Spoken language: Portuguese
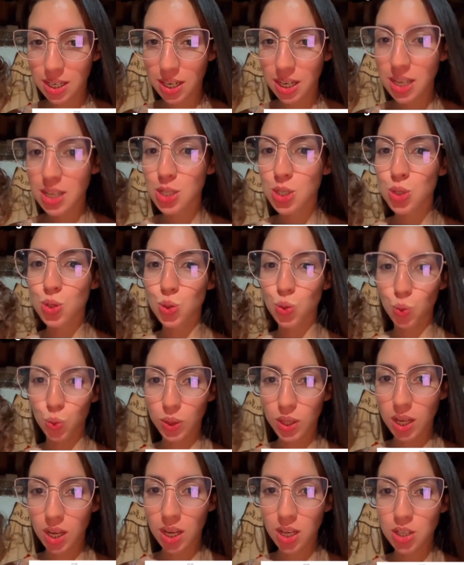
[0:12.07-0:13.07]

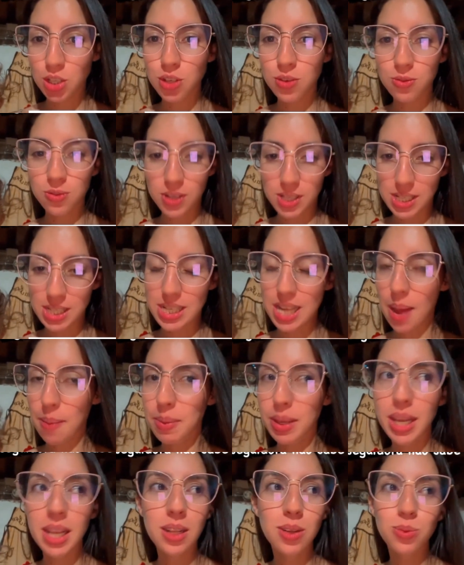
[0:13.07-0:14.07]
estuda de van
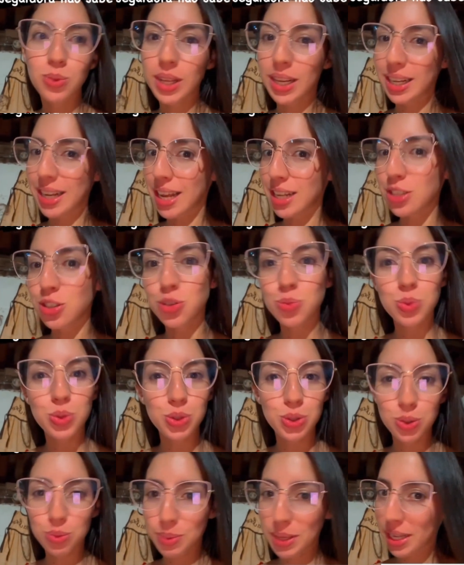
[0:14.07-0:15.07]
sabe que não tem nada de
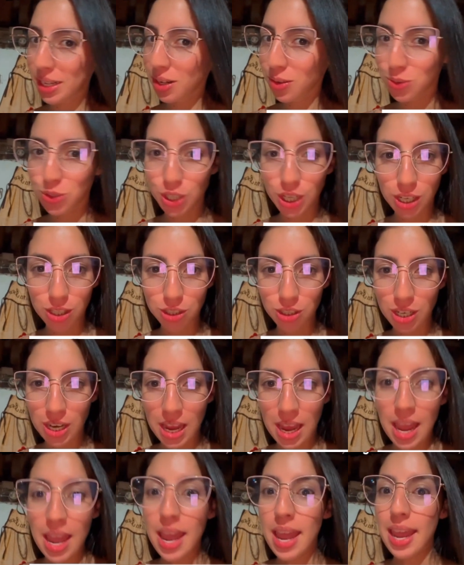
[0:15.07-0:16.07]
mordomia, não, gente.
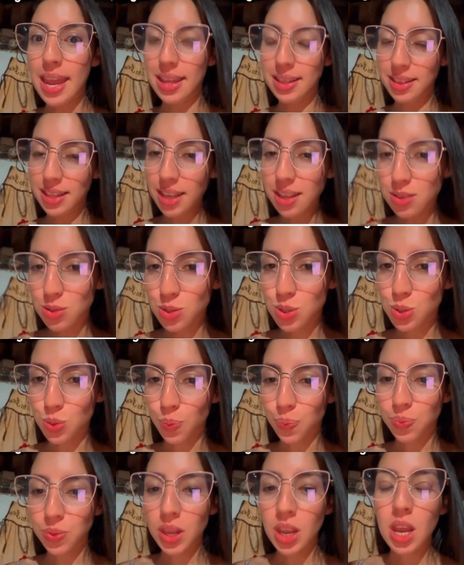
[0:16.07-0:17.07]
É tenso.
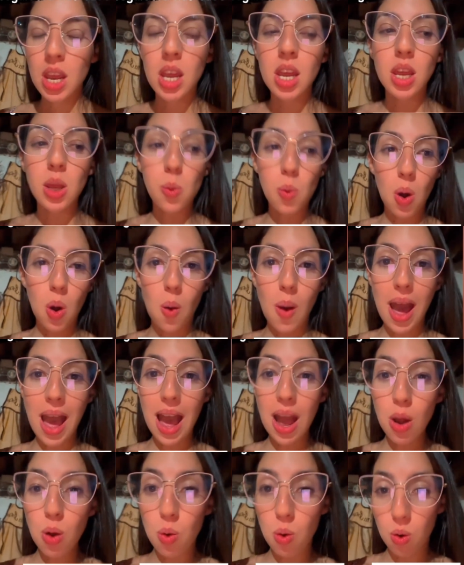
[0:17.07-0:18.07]
Igual,
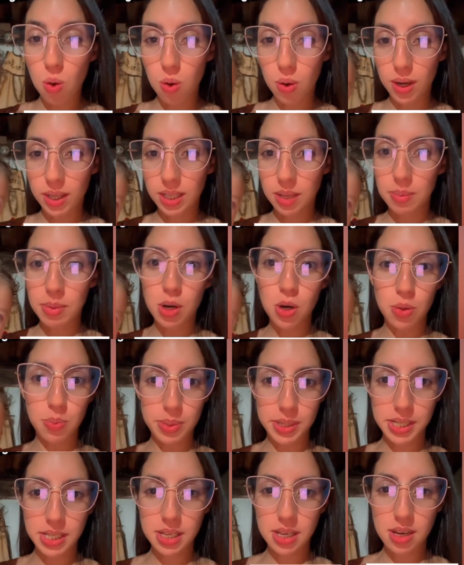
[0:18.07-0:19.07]
agora tá melhor
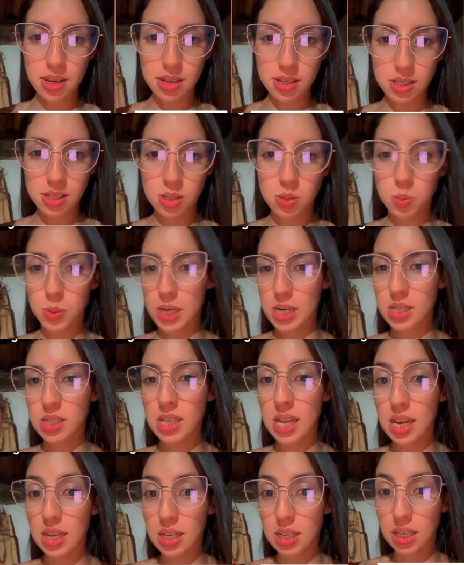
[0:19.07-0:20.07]
para as crianças, porque eles
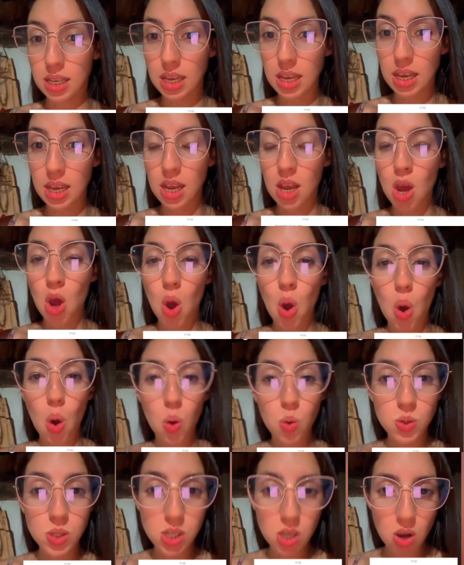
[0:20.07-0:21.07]
saem daqui
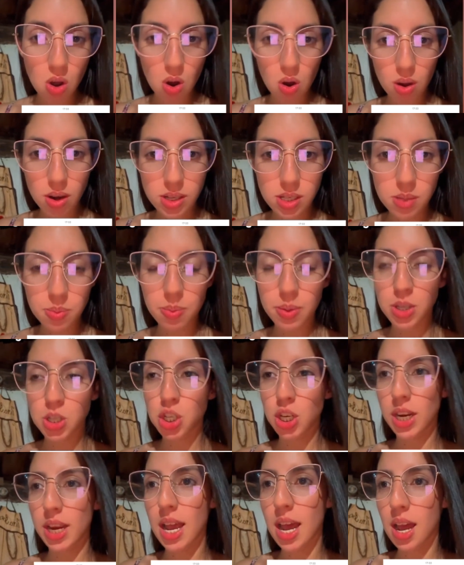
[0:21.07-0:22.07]
11 horas para
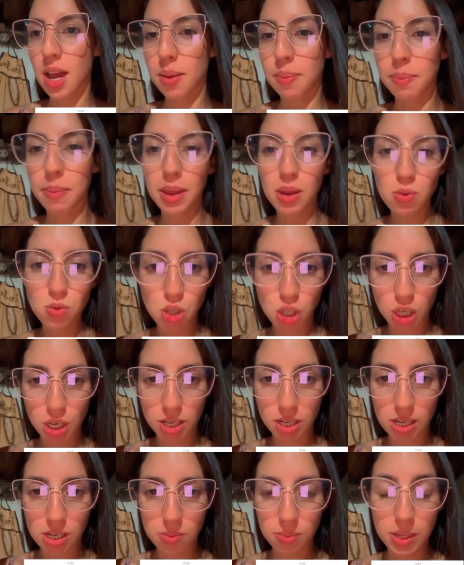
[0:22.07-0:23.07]
chegar meio-dia,
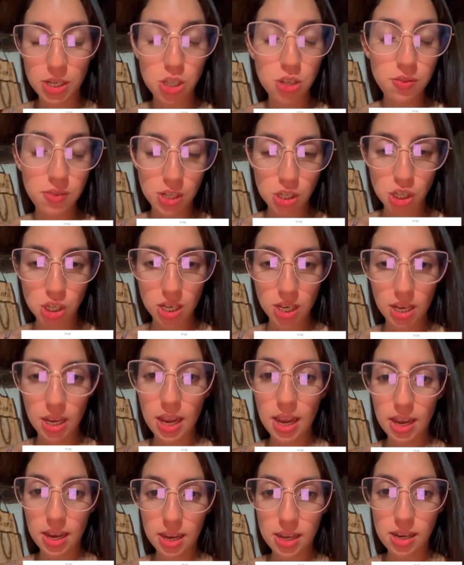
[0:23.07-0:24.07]
né? Meio de 20, que
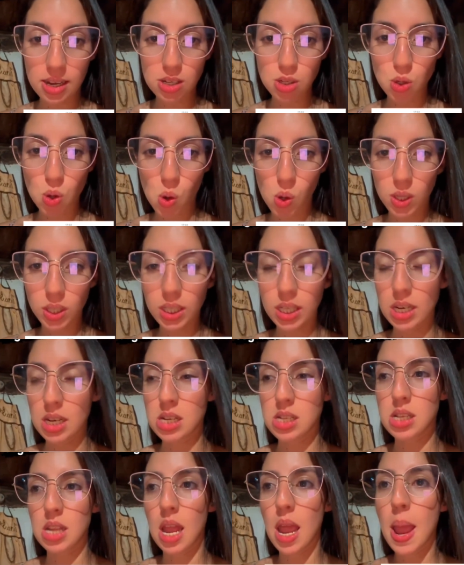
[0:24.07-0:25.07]
é a escola
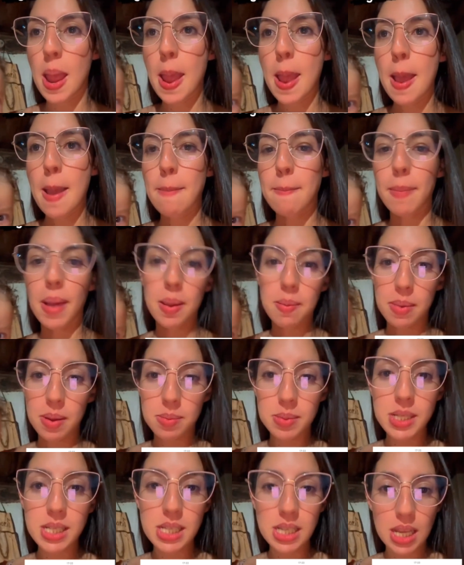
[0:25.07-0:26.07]
deles, né? Mas
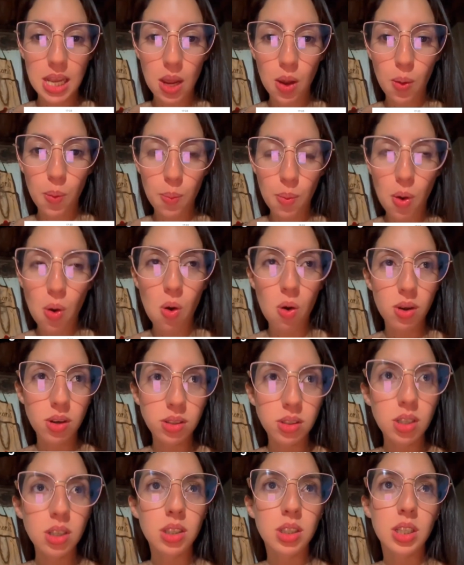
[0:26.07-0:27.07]
mesmo assim, é uma hora e
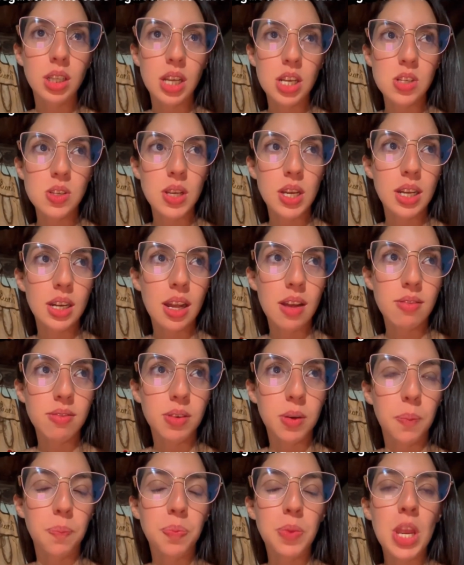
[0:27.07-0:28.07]
tanto que eles ficam na
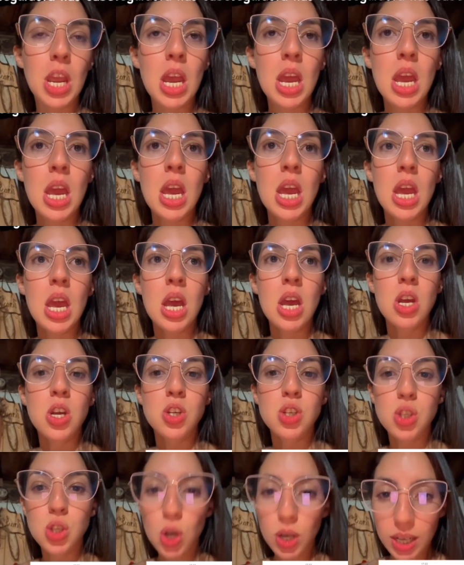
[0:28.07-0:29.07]
van.
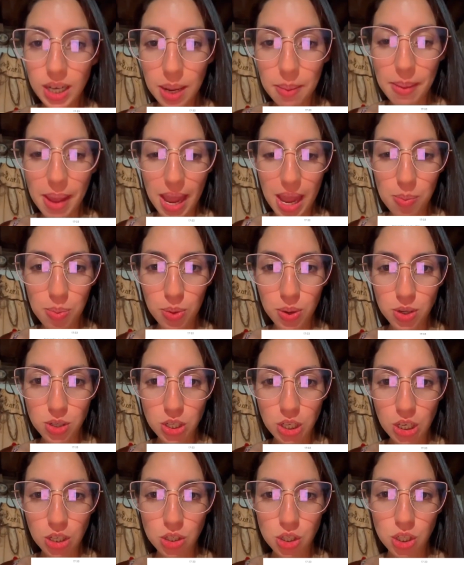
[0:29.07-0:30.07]
Só que na minha época,
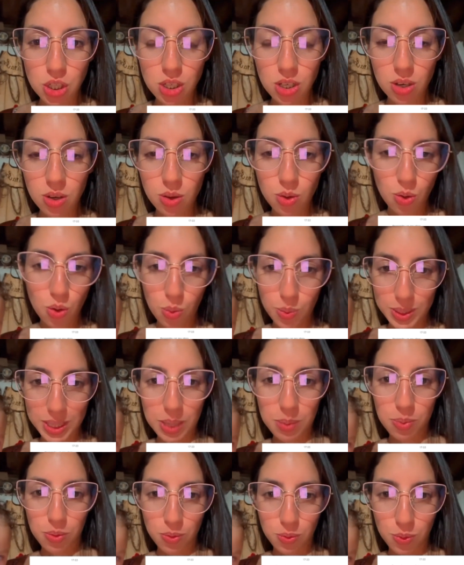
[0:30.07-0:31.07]
gente, que eu
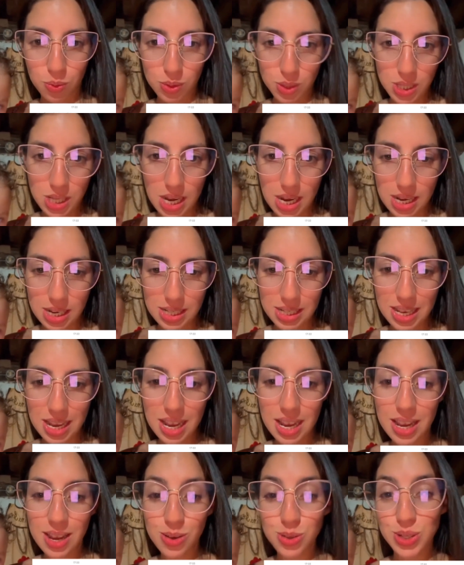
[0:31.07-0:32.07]
comentei com vocês,
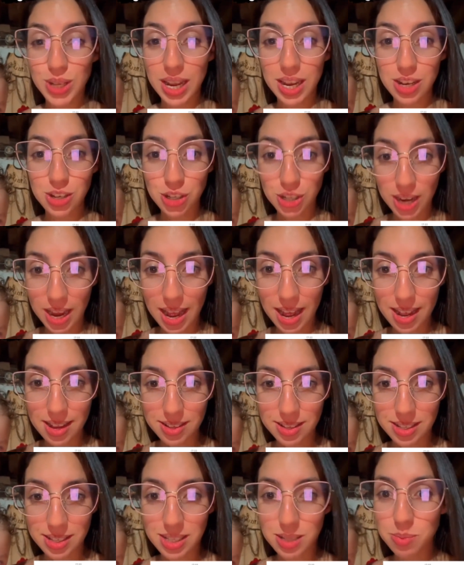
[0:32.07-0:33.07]
eu saía de
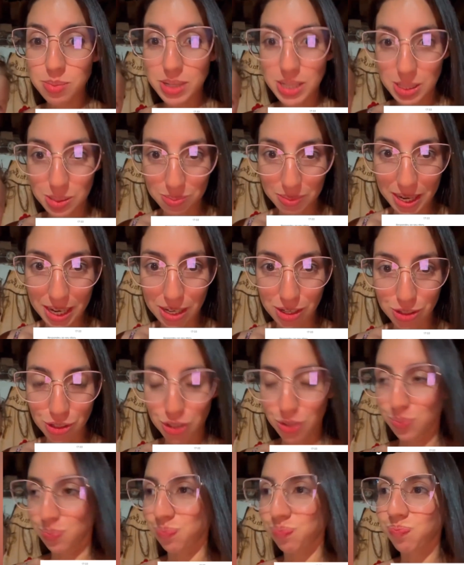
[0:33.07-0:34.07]
casa
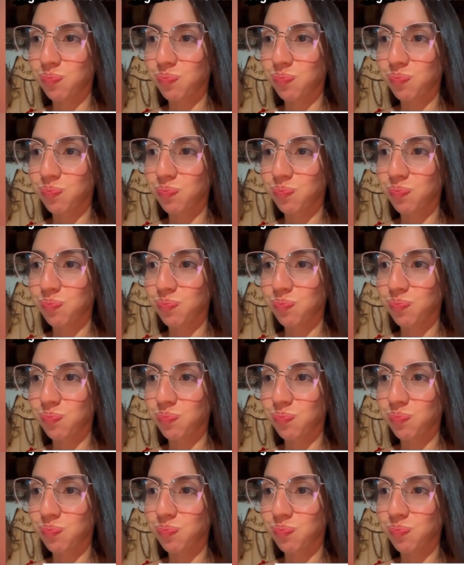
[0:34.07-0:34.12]
simplesmente